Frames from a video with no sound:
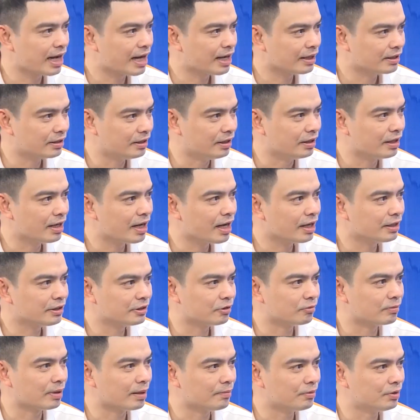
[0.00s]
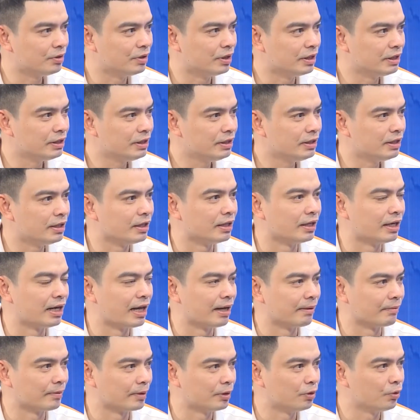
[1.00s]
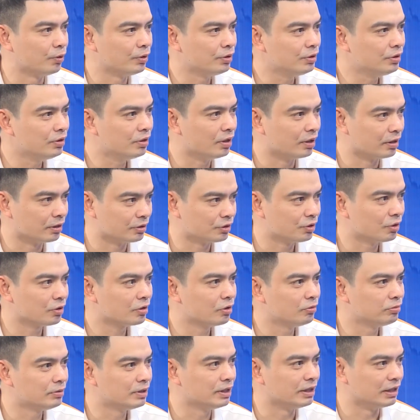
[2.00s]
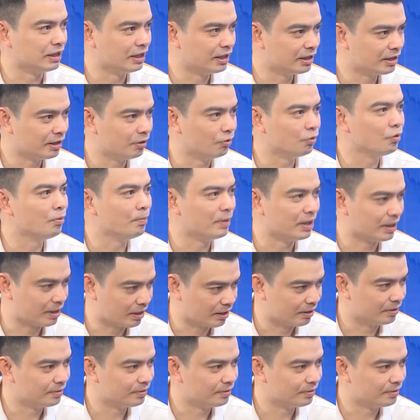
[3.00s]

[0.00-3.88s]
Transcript: ca tiếng hát trong đám cưới để làm cái đối tượng cho công trình nghiên cứu của mình ạ?